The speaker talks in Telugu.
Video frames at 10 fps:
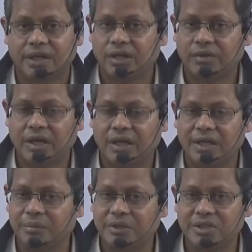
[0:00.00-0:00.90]
రెండు వేల
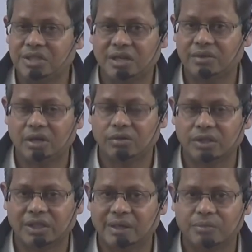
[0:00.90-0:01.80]
ఎనిమిది జనవరిలో
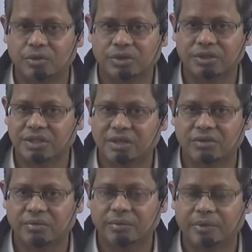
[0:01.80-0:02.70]
కొంత దెబ్బ కొట్టింది
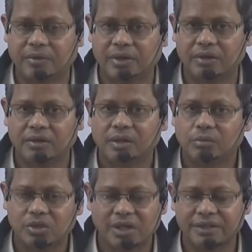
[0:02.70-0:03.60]
జనవరి ఫిబ్రవరిలో
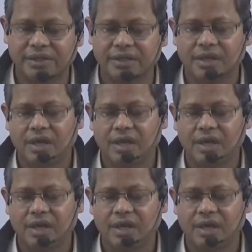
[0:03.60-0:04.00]
మొదలైంది